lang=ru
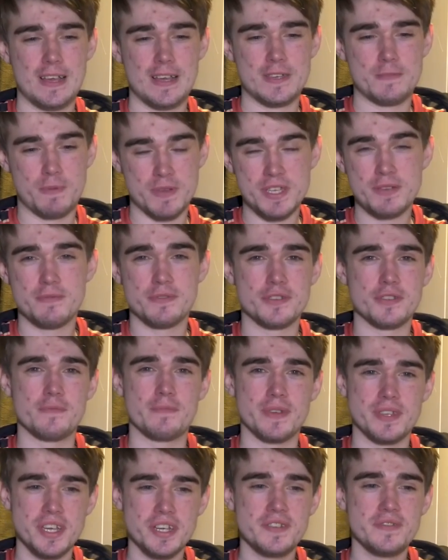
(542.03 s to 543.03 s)
Спасибо, что
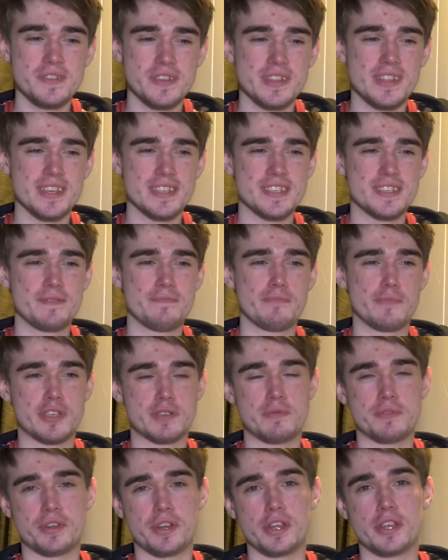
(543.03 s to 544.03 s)
поддерживаете нас,
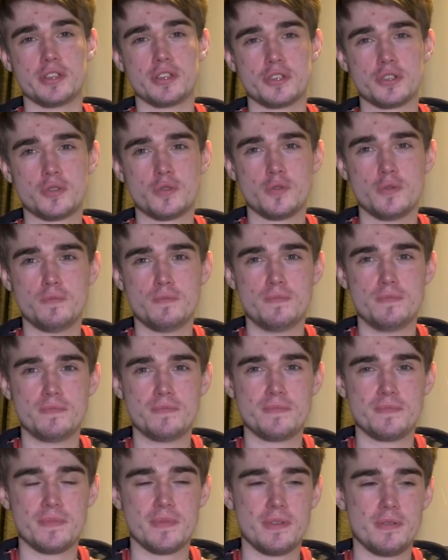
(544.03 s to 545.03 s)
несмотря ни на что.
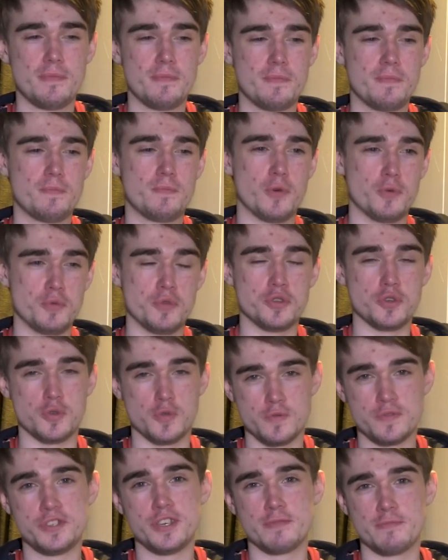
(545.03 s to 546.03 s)
Помните,
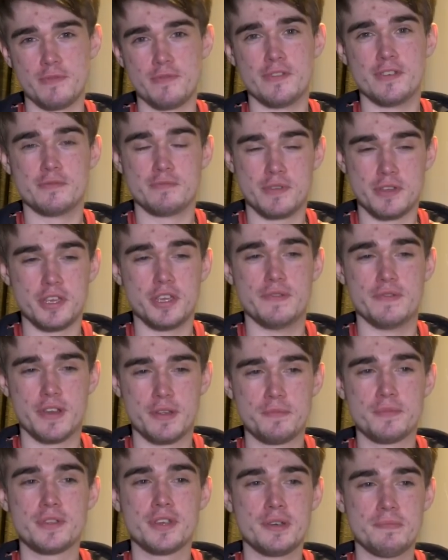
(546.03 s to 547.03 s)
у всех бывают плохие
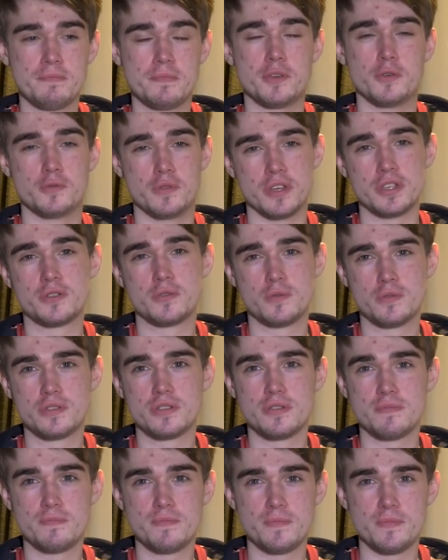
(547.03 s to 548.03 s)
времена, и у нас
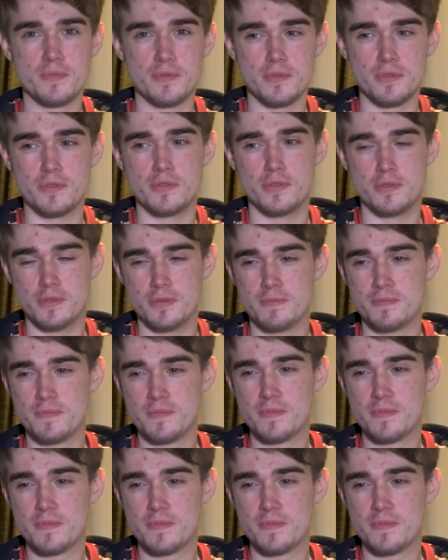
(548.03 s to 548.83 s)
тоже, но